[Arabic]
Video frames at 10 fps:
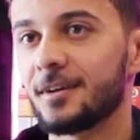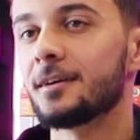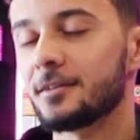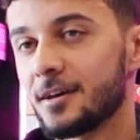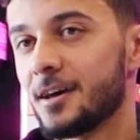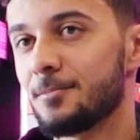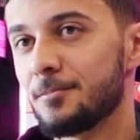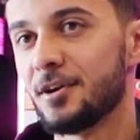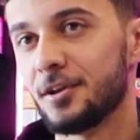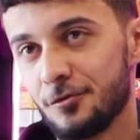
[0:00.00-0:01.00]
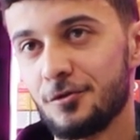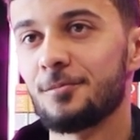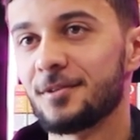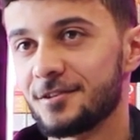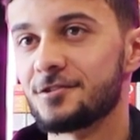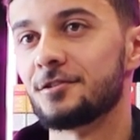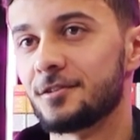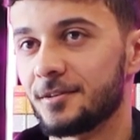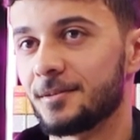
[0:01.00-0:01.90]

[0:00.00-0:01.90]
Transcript: نعم. داعم معنوي ومادي جدا